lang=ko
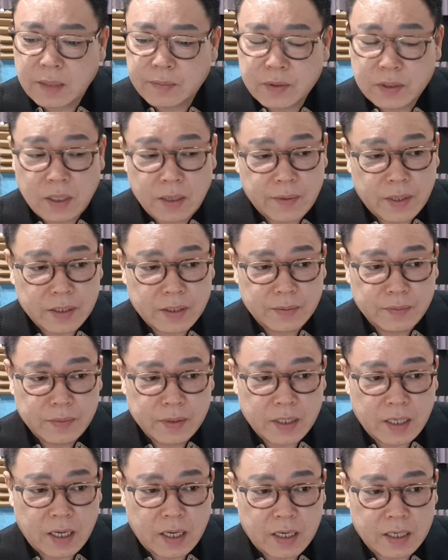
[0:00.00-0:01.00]
한번
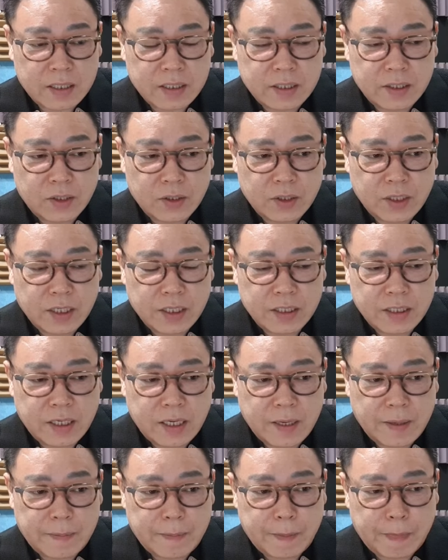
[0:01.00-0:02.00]
해봤습니다. 그런데
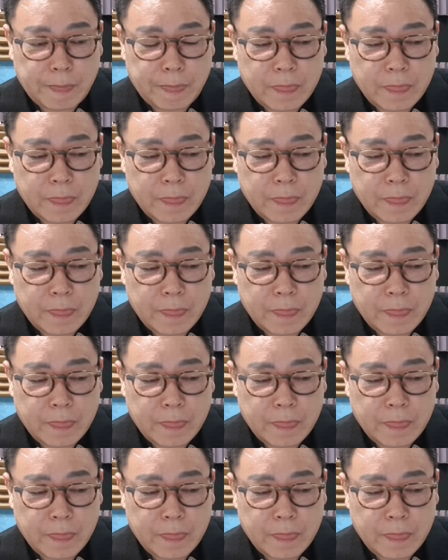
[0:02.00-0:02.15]
이제